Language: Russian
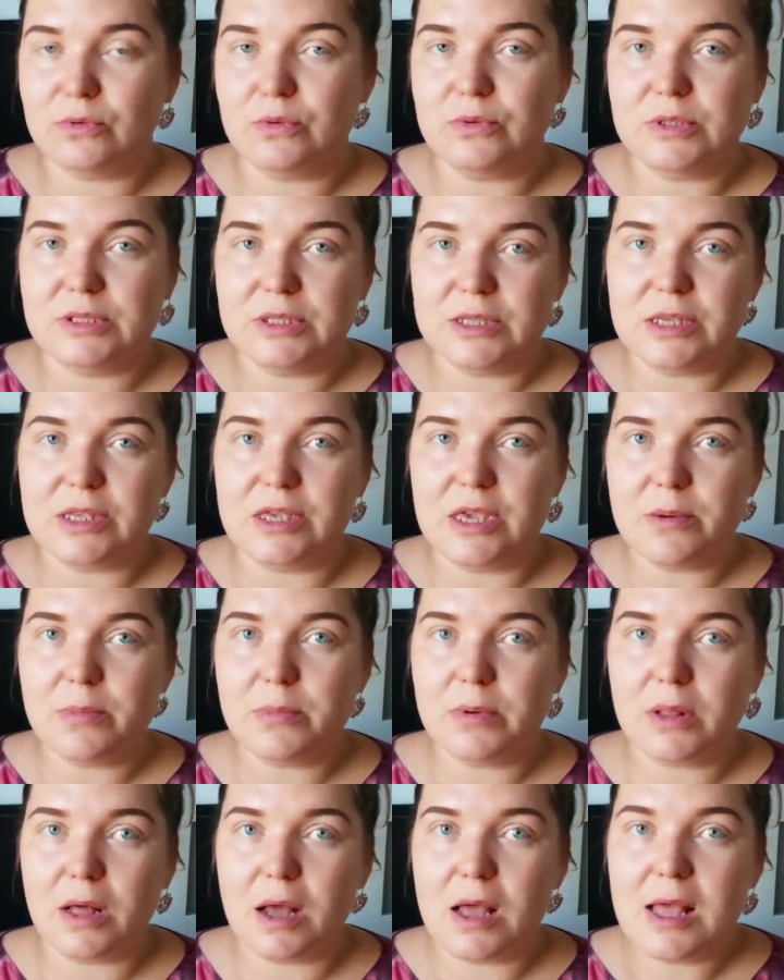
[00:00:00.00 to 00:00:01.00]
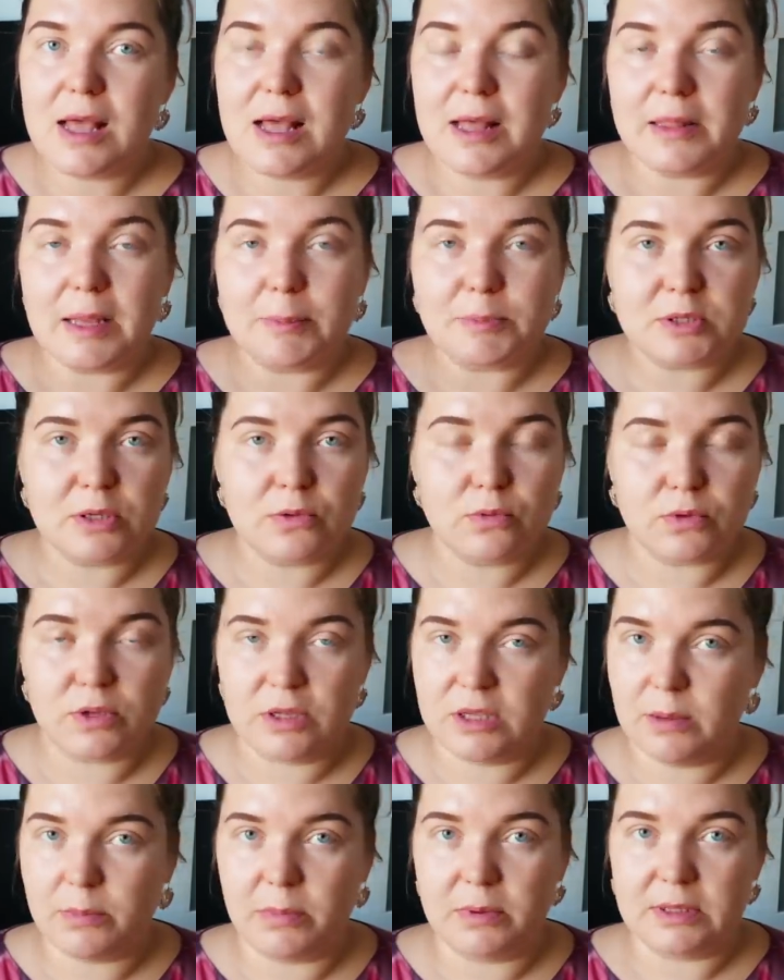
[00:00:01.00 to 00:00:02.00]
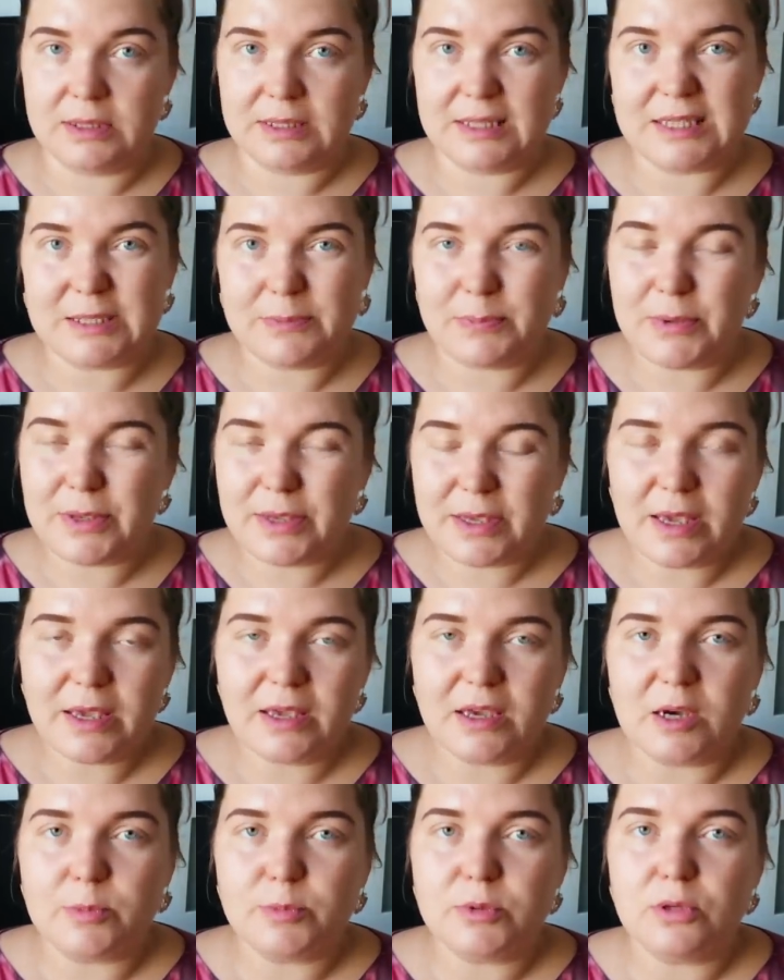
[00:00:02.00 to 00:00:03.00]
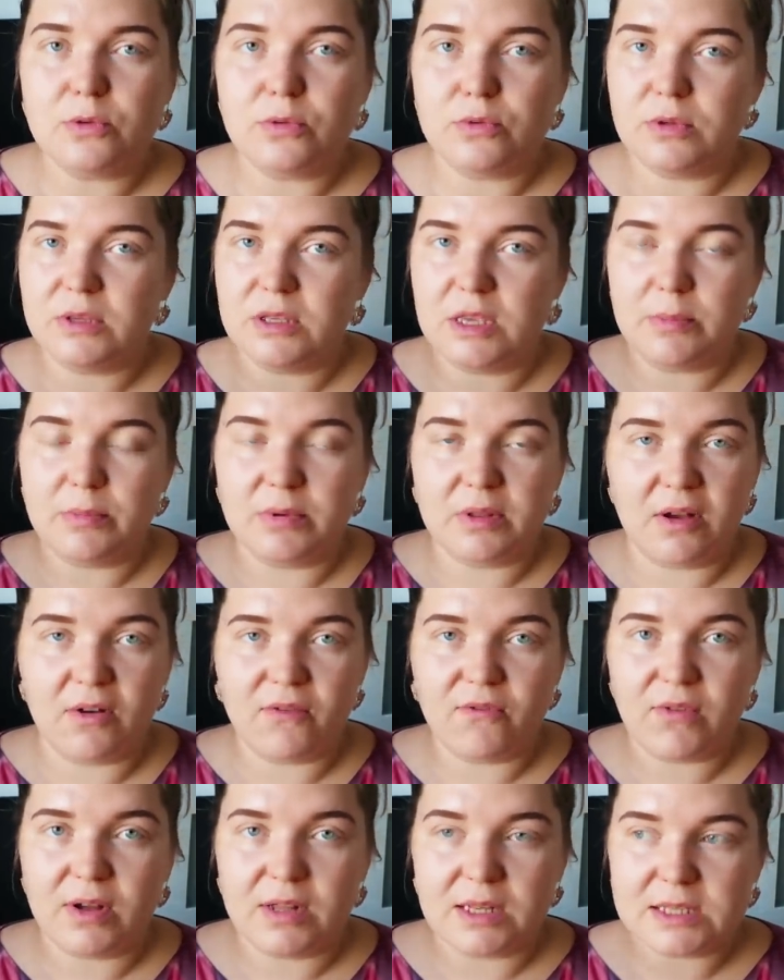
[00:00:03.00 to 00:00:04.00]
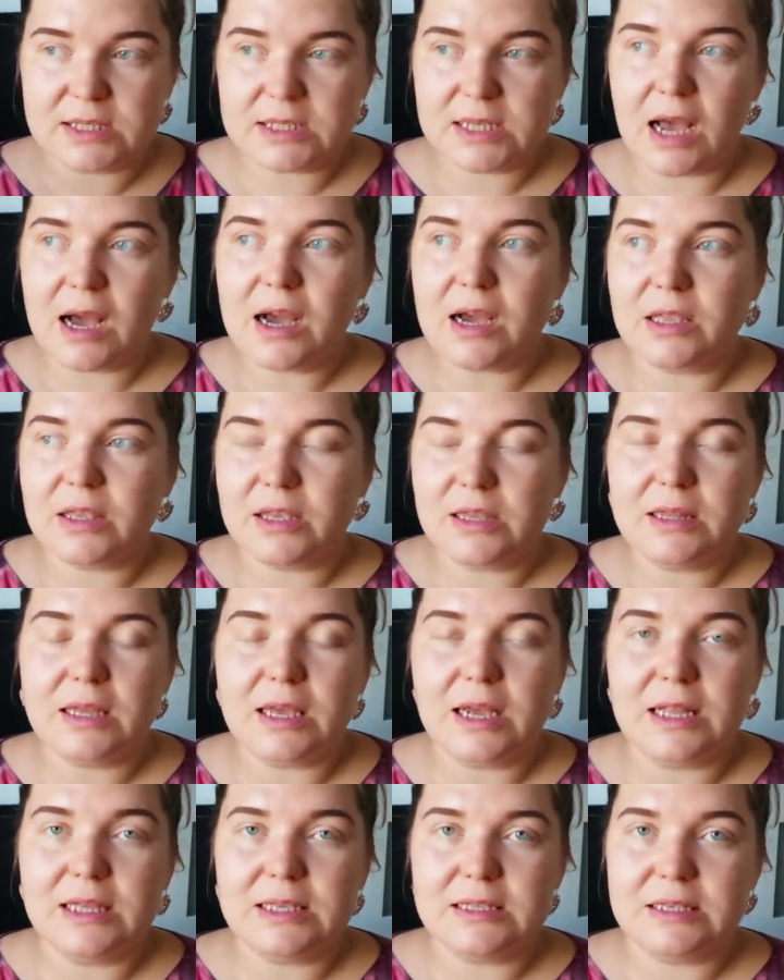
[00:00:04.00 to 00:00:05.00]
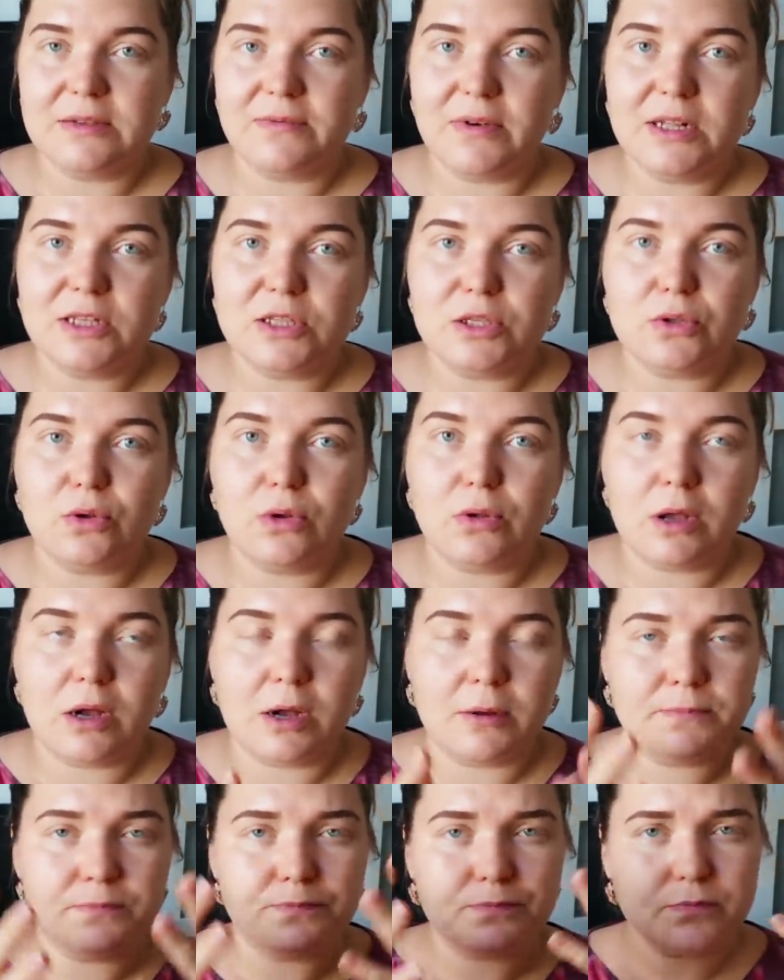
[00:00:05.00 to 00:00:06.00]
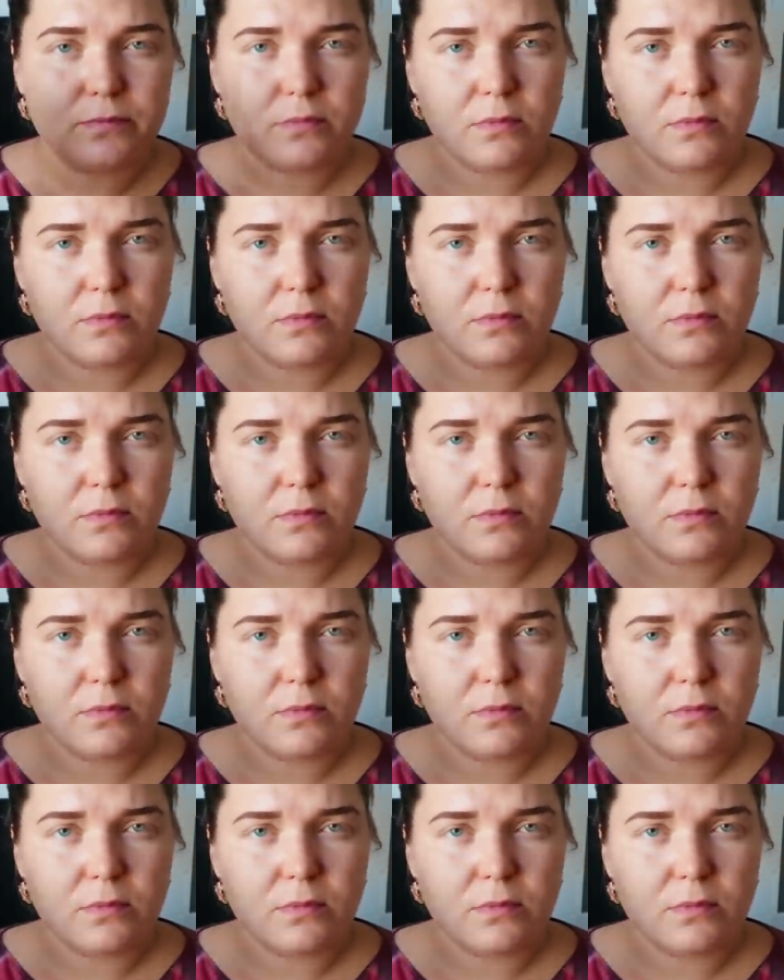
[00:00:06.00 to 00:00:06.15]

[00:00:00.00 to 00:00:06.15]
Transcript: То есть их не было, абсолютно не было на спине, их абсолютно не было в волосах, они локализовались только